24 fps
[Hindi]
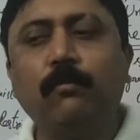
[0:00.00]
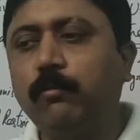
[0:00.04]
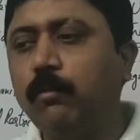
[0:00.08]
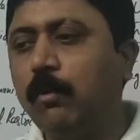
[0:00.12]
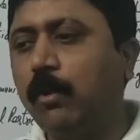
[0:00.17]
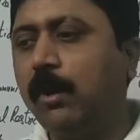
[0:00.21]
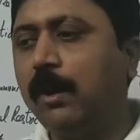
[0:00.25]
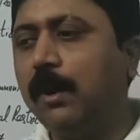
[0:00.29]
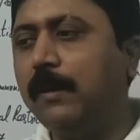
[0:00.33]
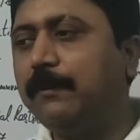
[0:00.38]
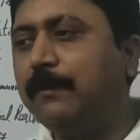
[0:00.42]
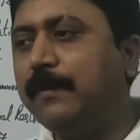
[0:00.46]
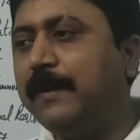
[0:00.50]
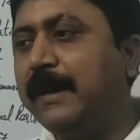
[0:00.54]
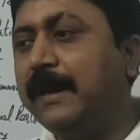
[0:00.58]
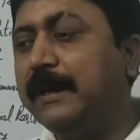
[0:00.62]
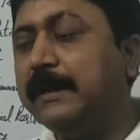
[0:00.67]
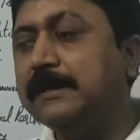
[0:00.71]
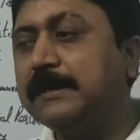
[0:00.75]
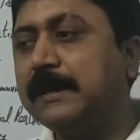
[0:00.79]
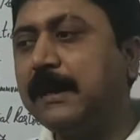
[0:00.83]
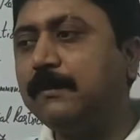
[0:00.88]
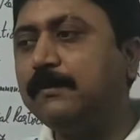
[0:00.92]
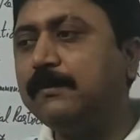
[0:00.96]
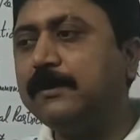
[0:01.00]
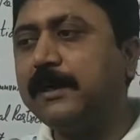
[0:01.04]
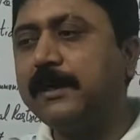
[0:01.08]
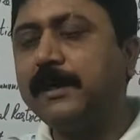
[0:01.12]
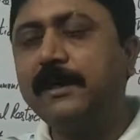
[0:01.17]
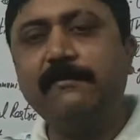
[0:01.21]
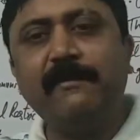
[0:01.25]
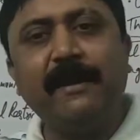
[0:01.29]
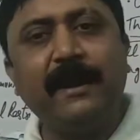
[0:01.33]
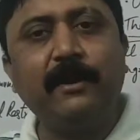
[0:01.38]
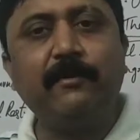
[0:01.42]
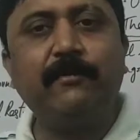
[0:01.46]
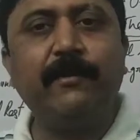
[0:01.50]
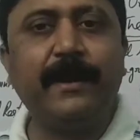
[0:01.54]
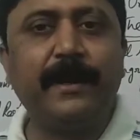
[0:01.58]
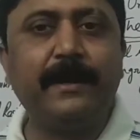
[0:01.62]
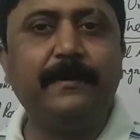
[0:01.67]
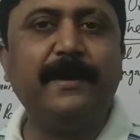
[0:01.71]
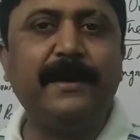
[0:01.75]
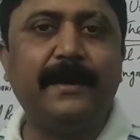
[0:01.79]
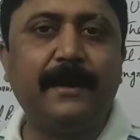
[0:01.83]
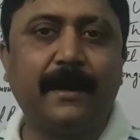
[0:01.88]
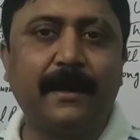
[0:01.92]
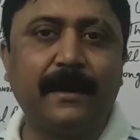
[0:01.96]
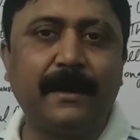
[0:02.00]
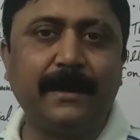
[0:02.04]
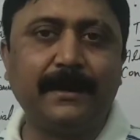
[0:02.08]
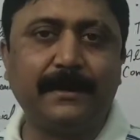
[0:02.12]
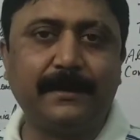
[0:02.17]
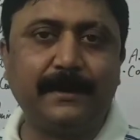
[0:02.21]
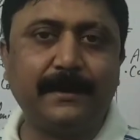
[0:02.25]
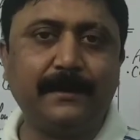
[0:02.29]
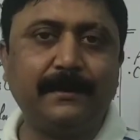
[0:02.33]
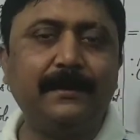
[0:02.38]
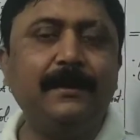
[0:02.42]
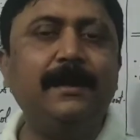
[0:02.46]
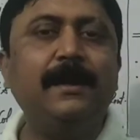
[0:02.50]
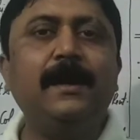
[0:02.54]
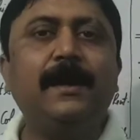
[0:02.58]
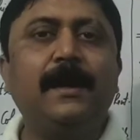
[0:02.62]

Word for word: वो अपने हिसाब से इवेलुएट भी कर रहे थे